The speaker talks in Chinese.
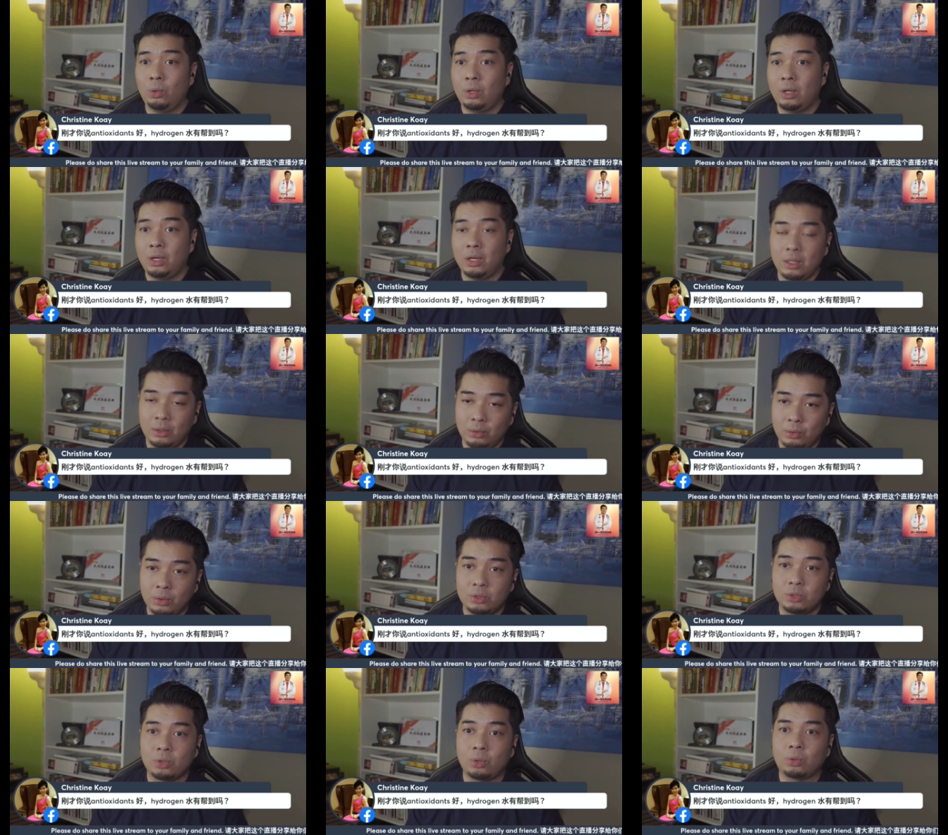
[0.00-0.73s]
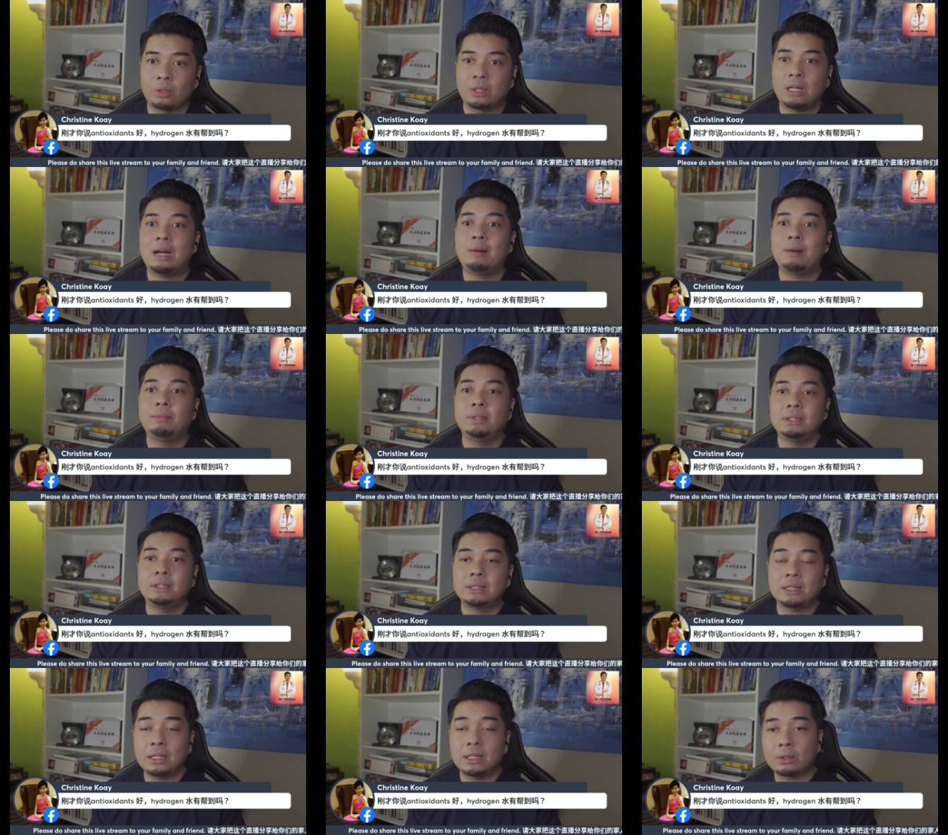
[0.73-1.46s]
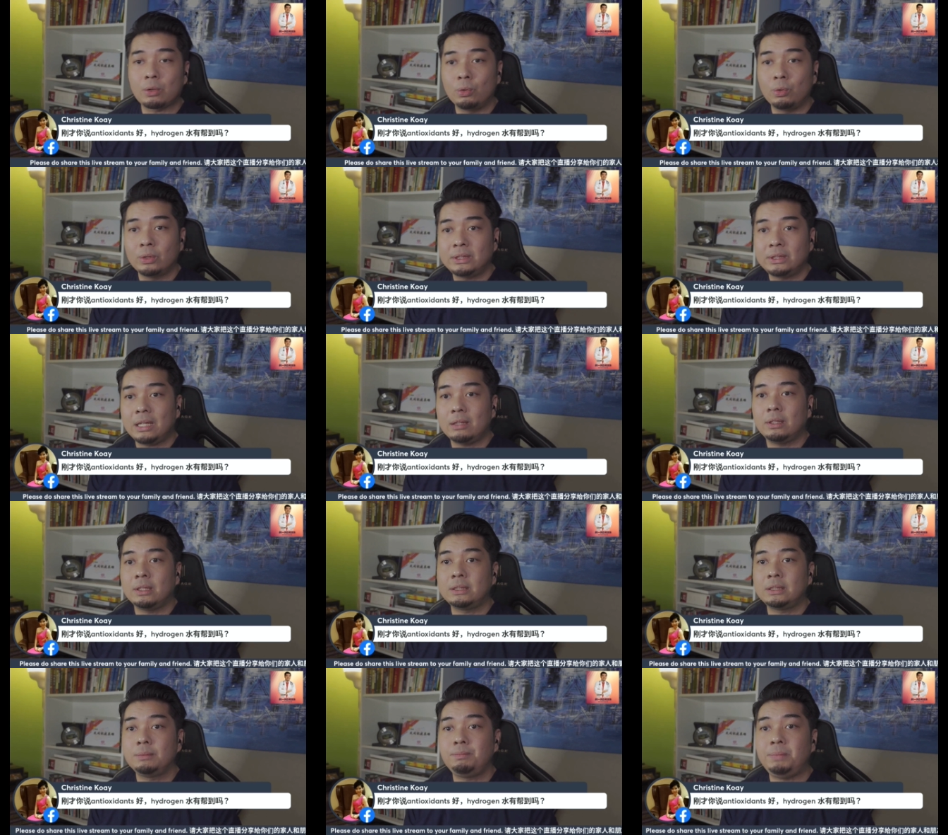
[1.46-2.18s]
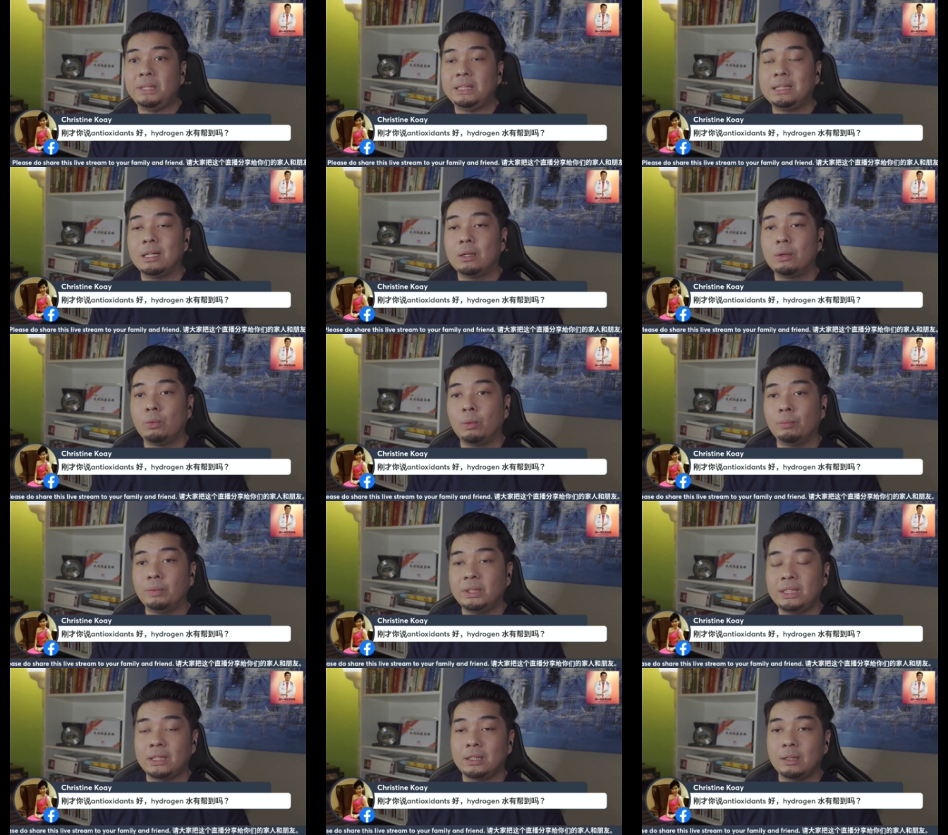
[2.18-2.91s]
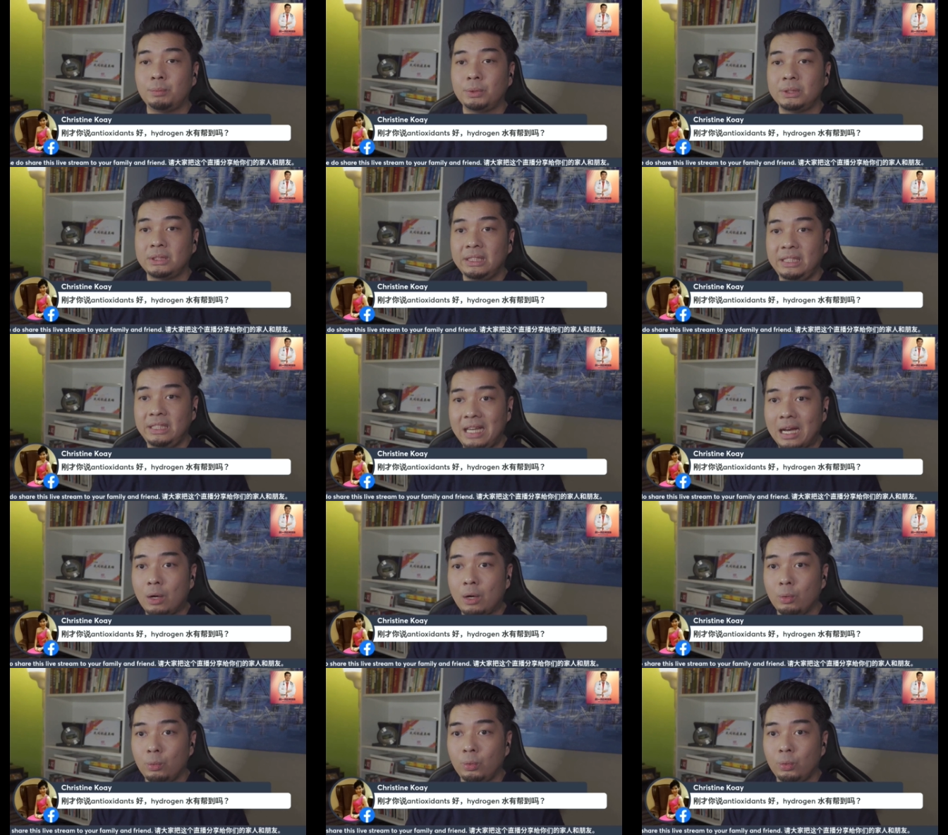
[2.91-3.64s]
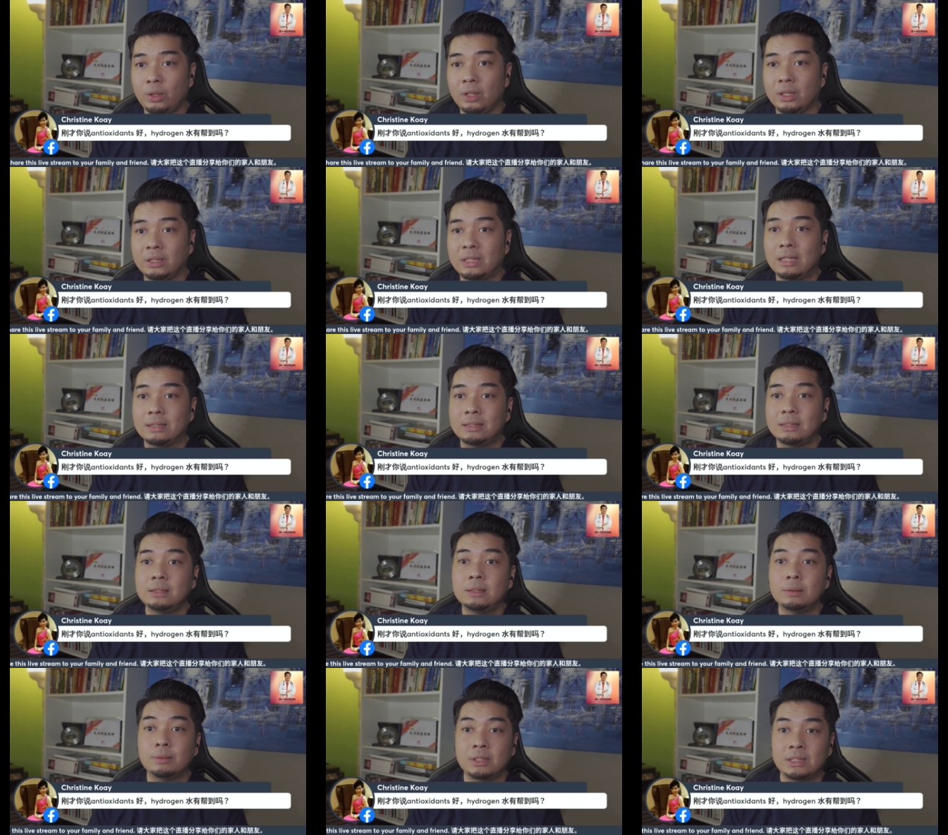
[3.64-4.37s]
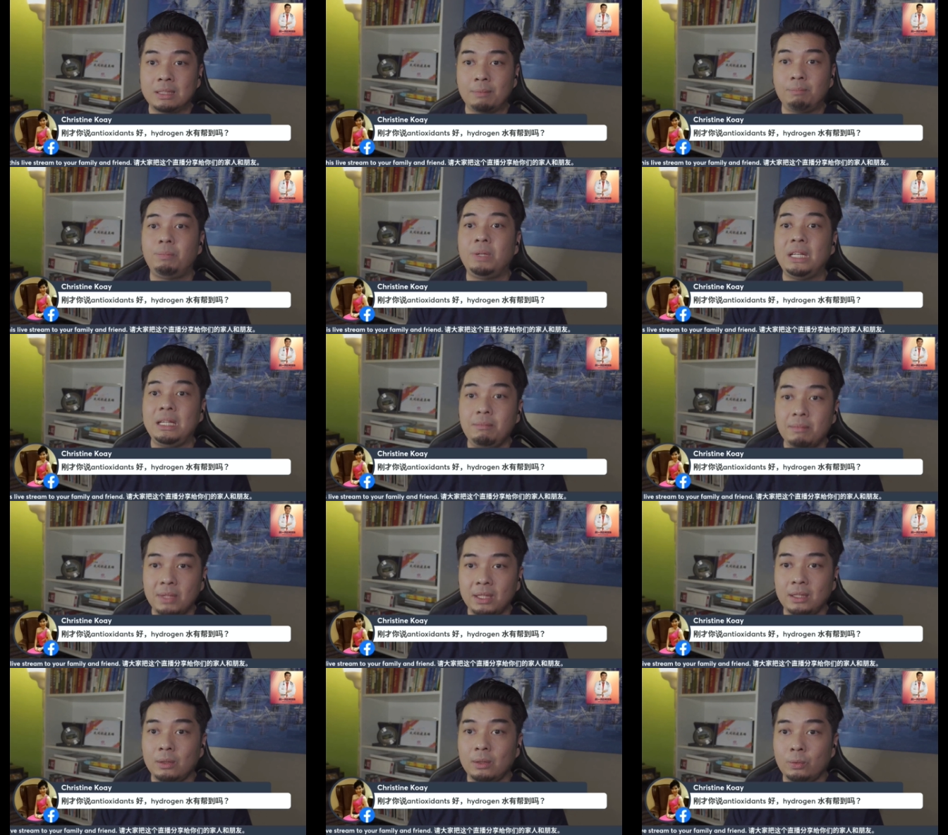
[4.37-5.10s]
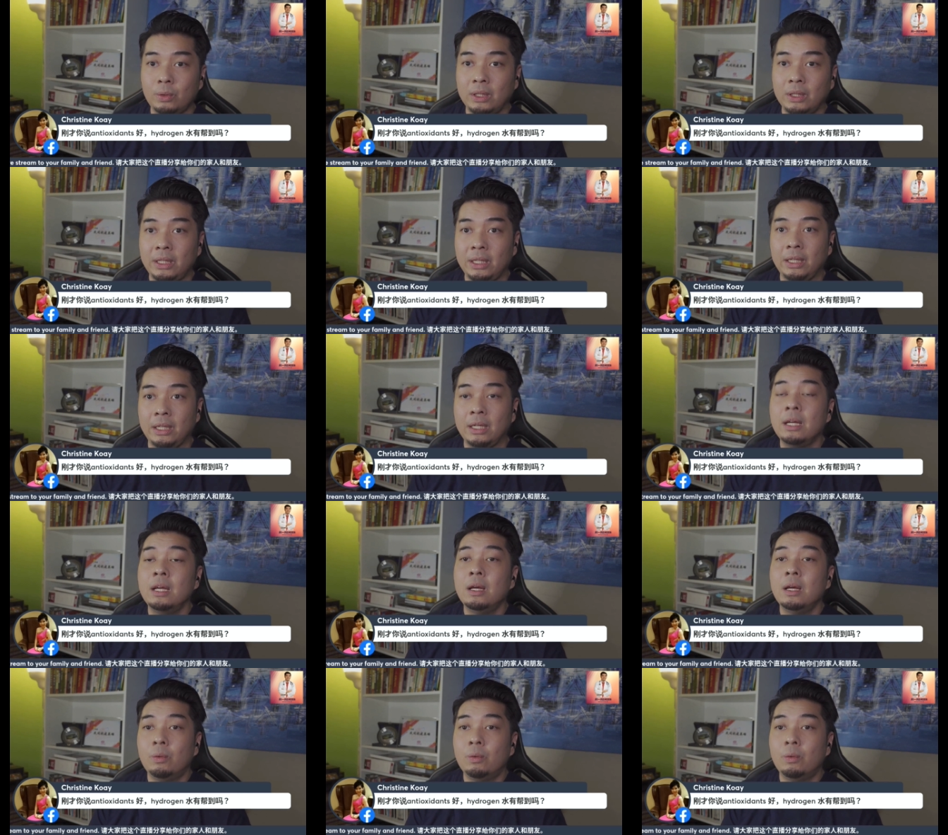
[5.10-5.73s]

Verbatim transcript: 很多种，他们这个功效呢是比较，我们讲的不是药物的，它是 supplement 的问题。